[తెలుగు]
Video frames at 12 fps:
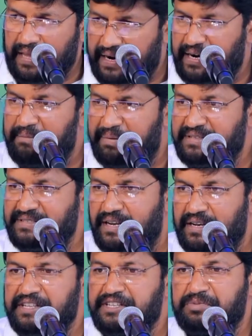ఎక్కడ పని
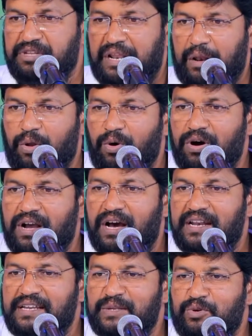చేయాలి నేను చెప్తున్నా
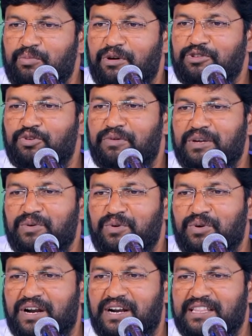లోకానికి నువ్వు మొద్దువై
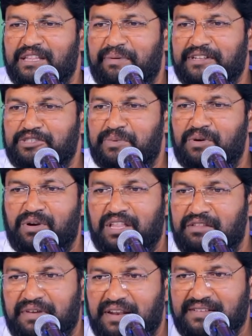ఉండు కఠినపరచబడి ఉండు
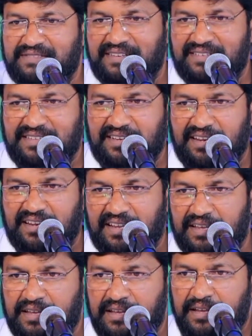అది వేరే సంగతి కానీ
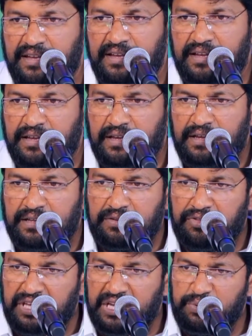
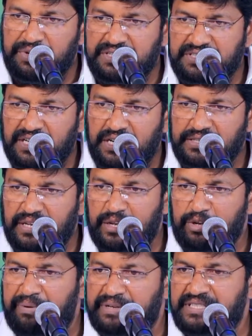దేవుని
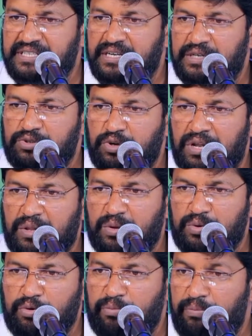సంగతులను పసిగట్టుటలో
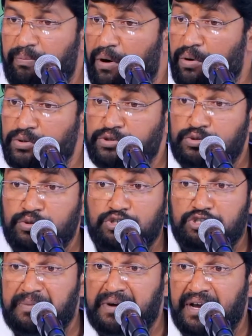నువ్వు బహు
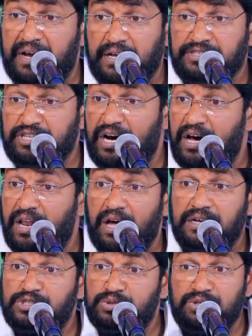సూక్ష్మంగా
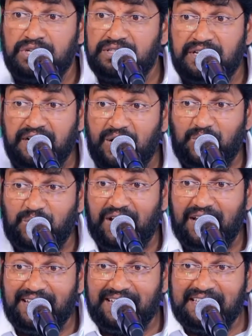చాలా సున్నితంగా
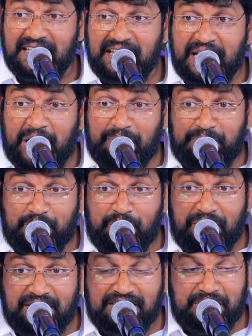ఉండాలి అప్పుడు
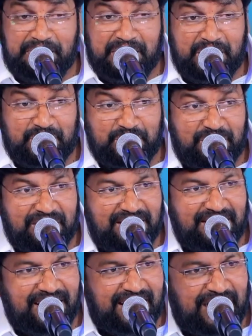మాత్రమే నీకు
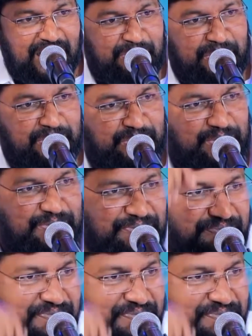దొరికిద్ది ఆ నడిపింపు